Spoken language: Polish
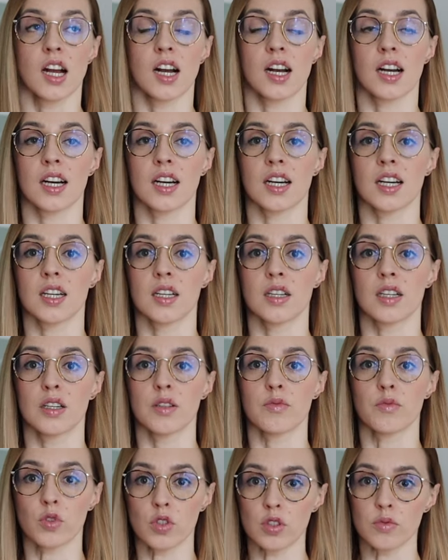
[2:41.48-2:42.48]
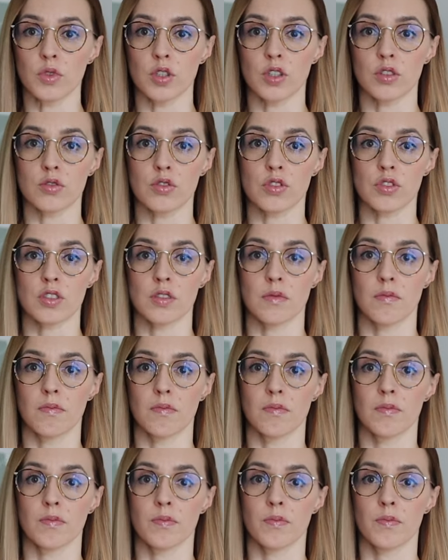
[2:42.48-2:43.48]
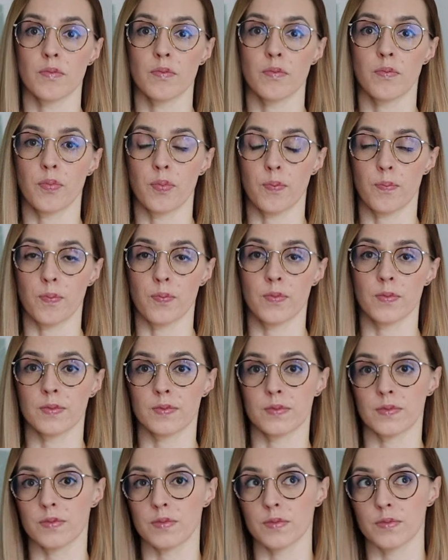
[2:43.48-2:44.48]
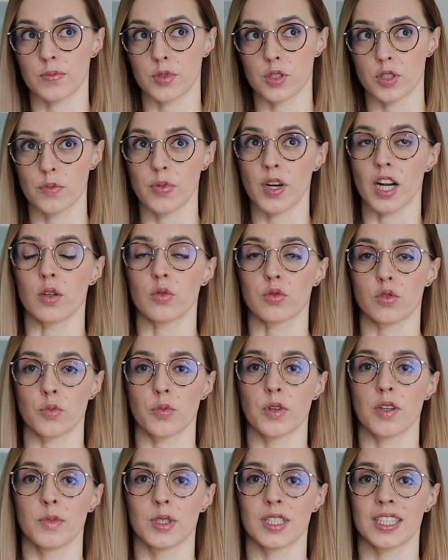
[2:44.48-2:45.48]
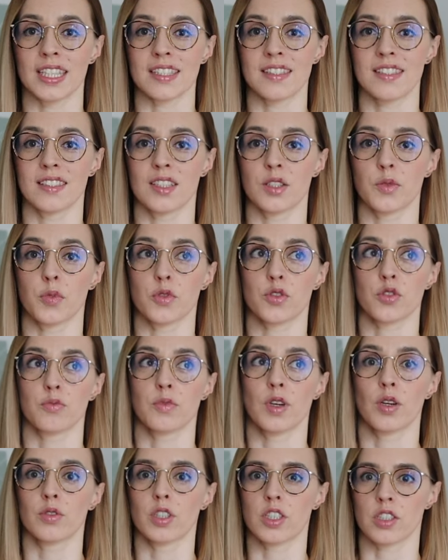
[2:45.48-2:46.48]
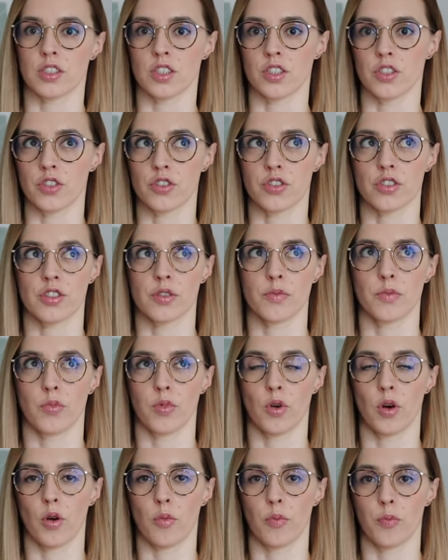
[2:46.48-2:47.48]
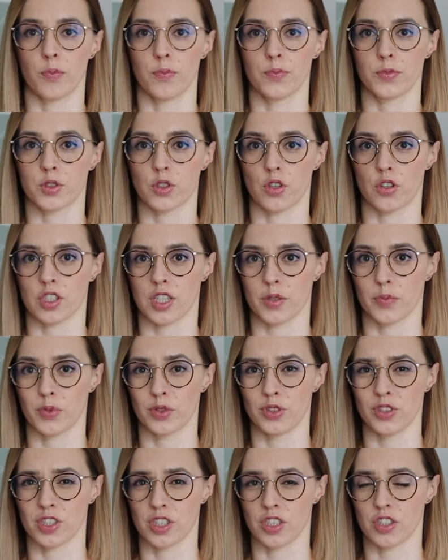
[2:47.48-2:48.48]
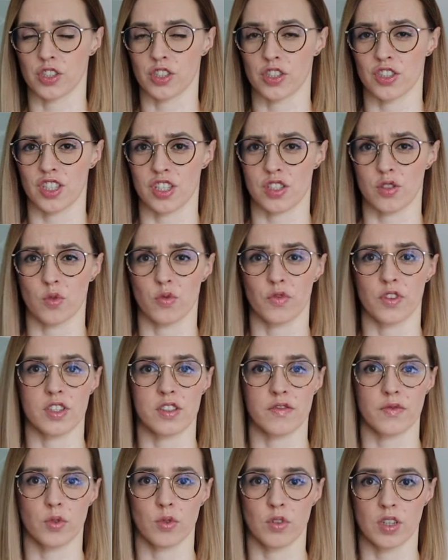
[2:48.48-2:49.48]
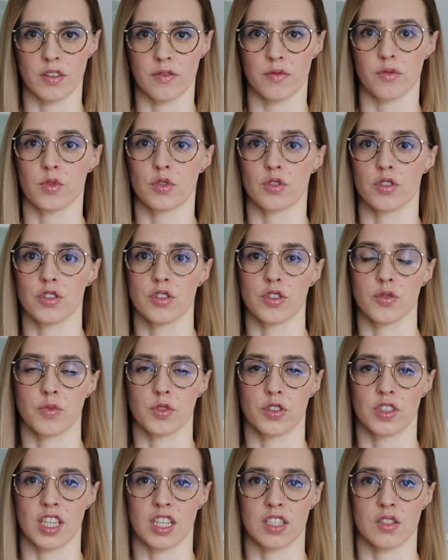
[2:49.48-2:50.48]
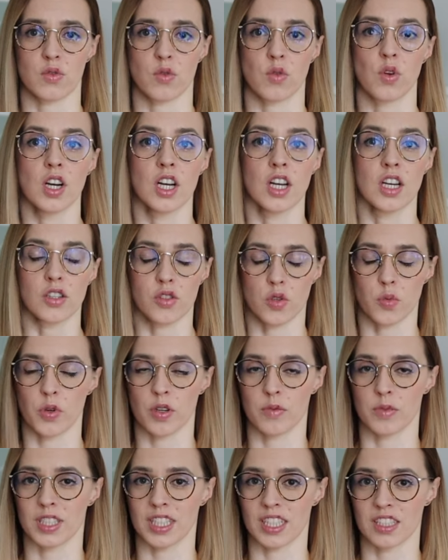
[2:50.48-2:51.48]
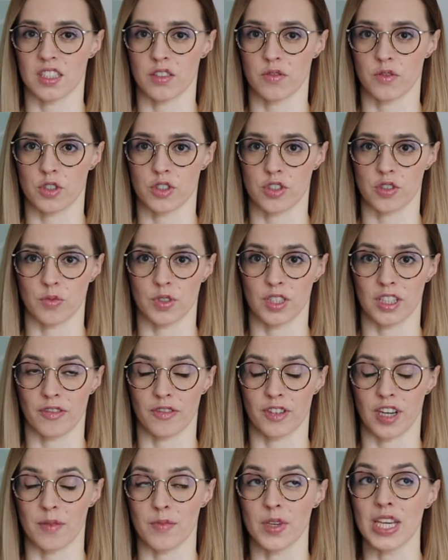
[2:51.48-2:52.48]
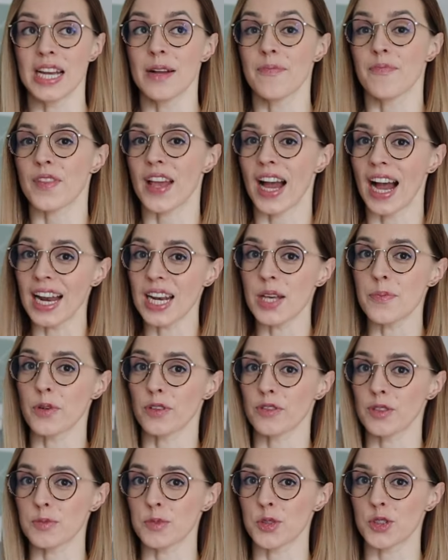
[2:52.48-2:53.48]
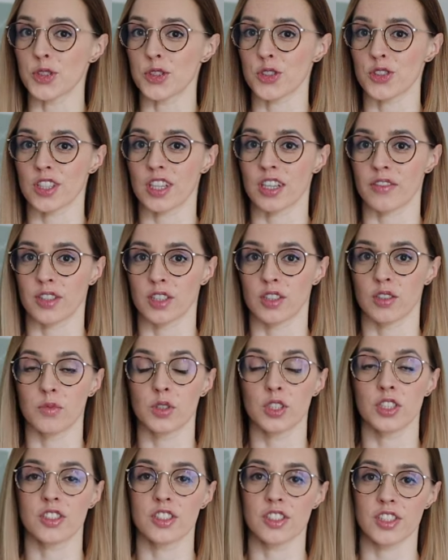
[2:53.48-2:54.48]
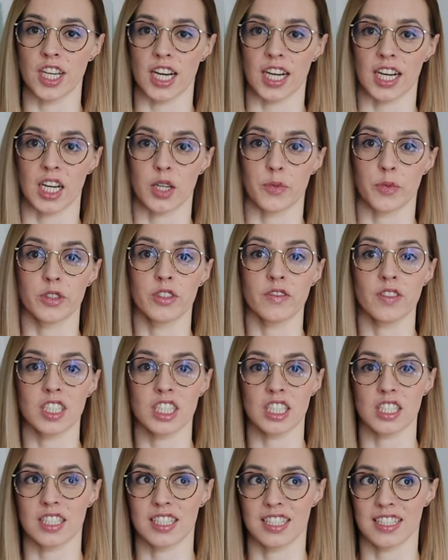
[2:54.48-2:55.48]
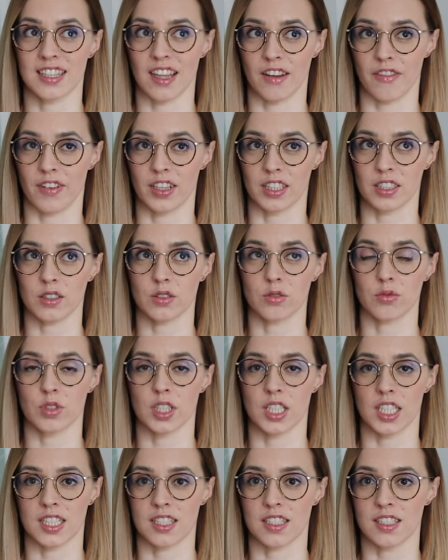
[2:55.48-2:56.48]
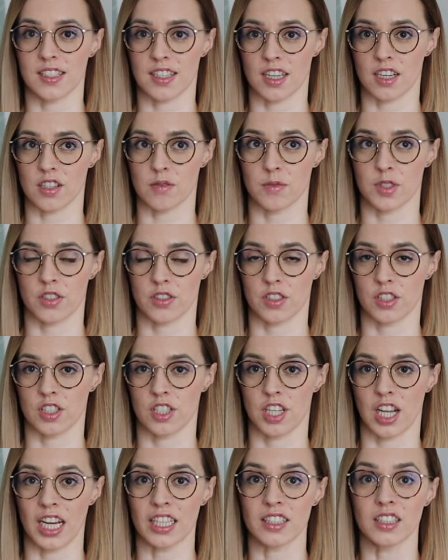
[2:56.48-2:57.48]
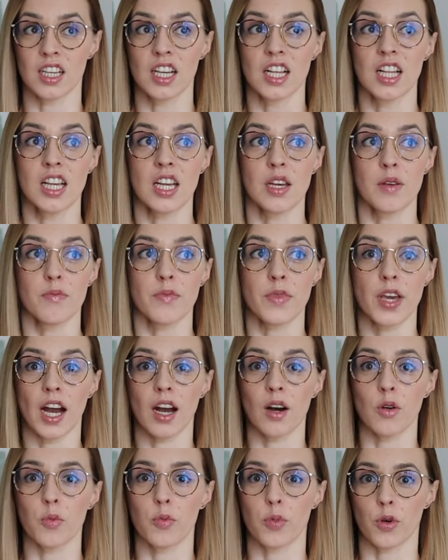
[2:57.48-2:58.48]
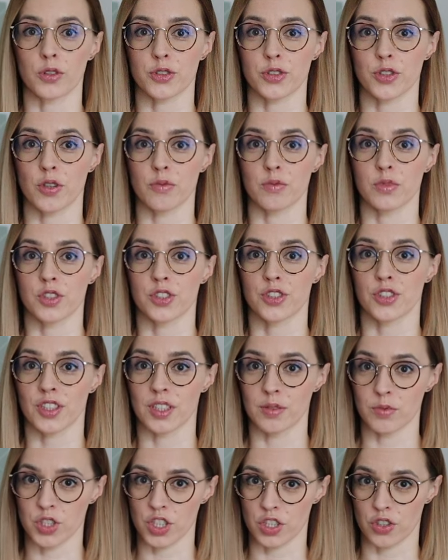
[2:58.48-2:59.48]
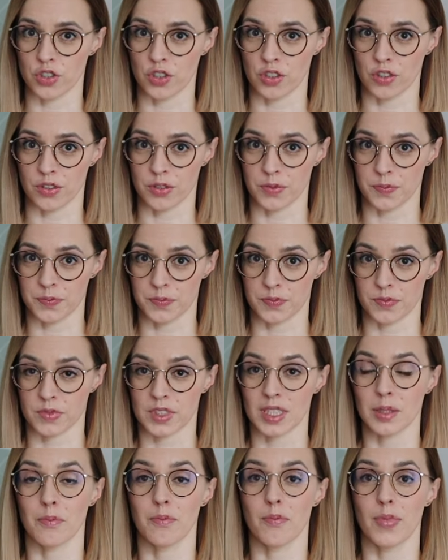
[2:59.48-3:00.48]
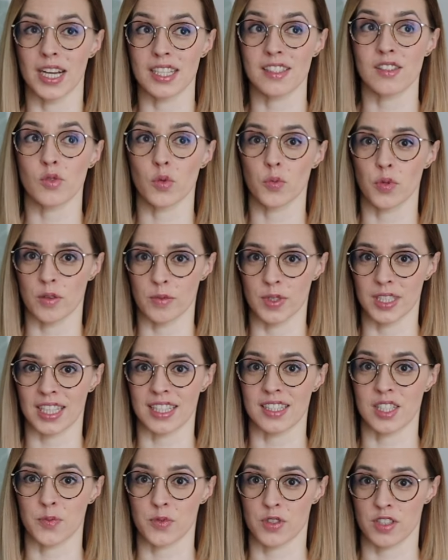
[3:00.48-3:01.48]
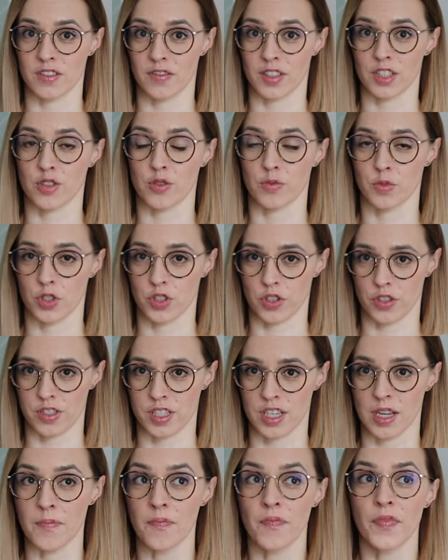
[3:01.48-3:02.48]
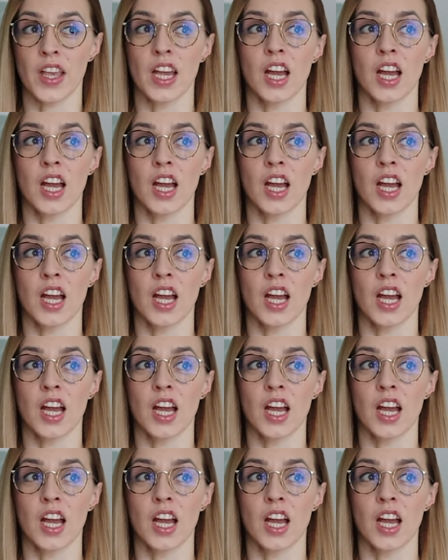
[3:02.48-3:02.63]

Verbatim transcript: Eee, mój mąż mm, przy braku suplementacji ten poziom miał jeszcze niższy, bo troszkę poniżej 30, więc w ogóle włączyliśmy od razu suplementację wyższymi dawkami. Ale powiem Ci coś ciekawego o moich dzieciakach, ponieważ Stefan, który jest najstarszy, ma 10 lat, miał poziom 70 bez suplementacji przez 2-3 miesiące.